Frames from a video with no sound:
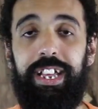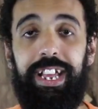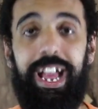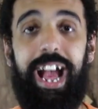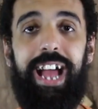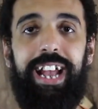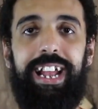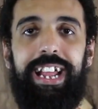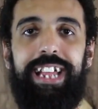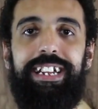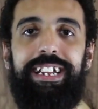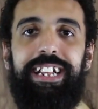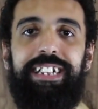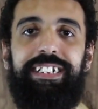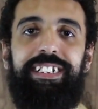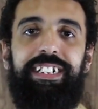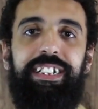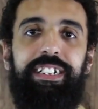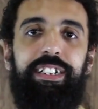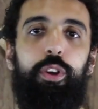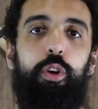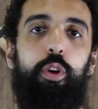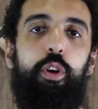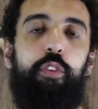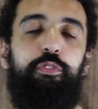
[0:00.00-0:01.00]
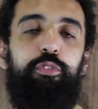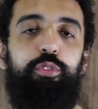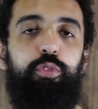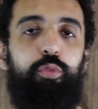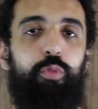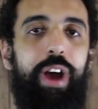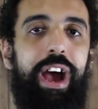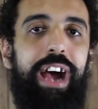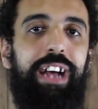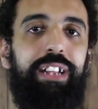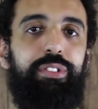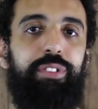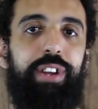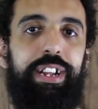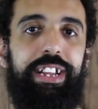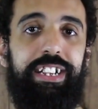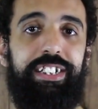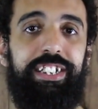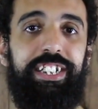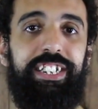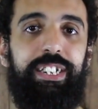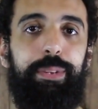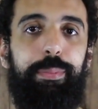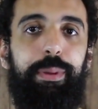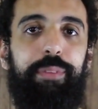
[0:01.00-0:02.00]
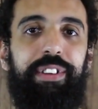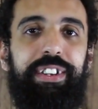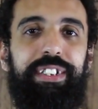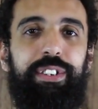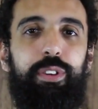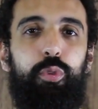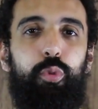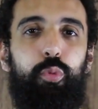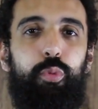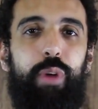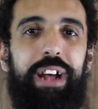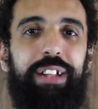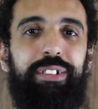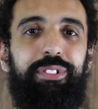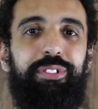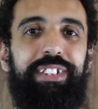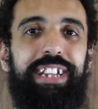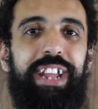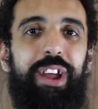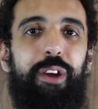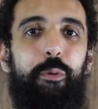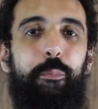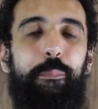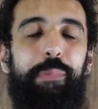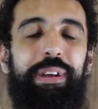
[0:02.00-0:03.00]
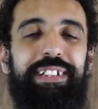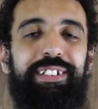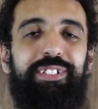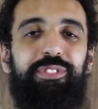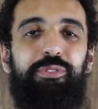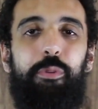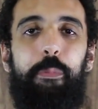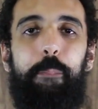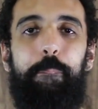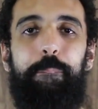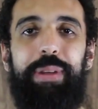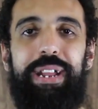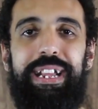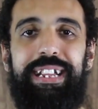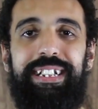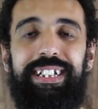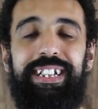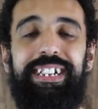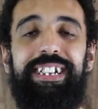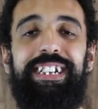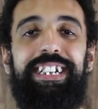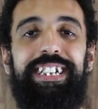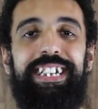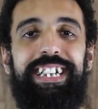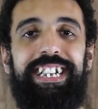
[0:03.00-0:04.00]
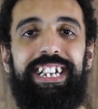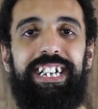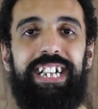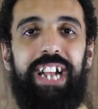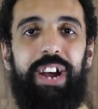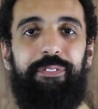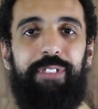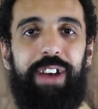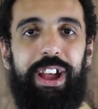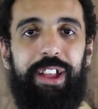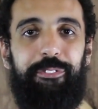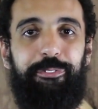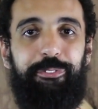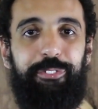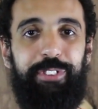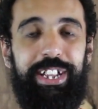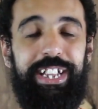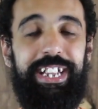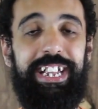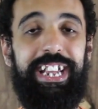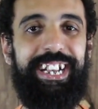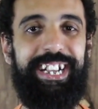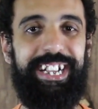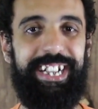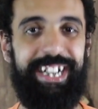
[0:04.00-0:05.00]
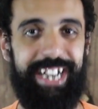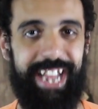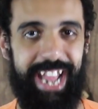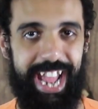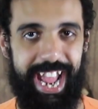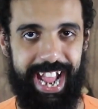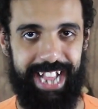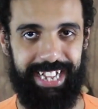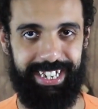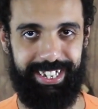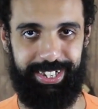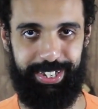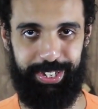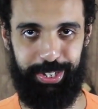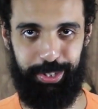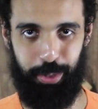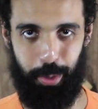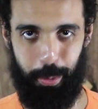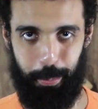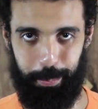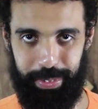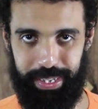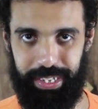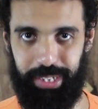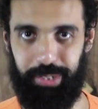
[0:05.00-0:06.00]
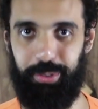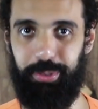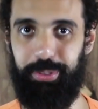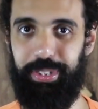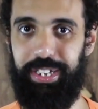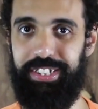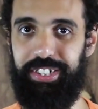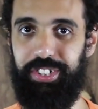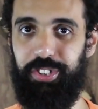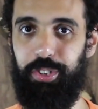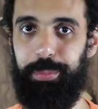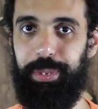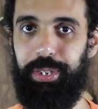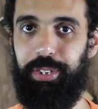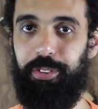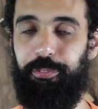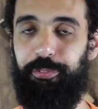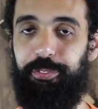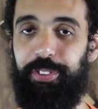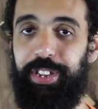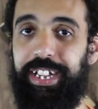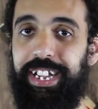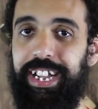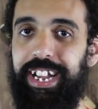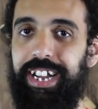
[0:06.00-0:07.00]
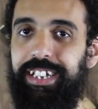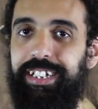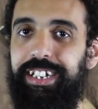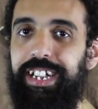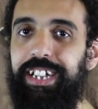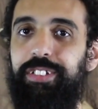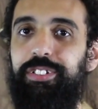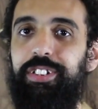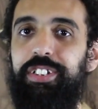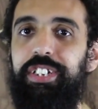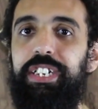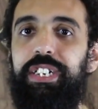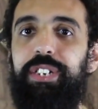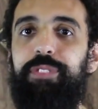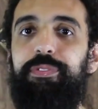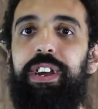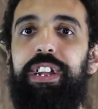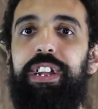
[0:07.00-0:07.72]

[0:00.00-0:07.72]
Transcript: E além desse novo quadro aí, a gente também vai ter um quadro que é uma surpresa e já vai vir neste domingo. Nesse domingo, fiquem atentos, a gente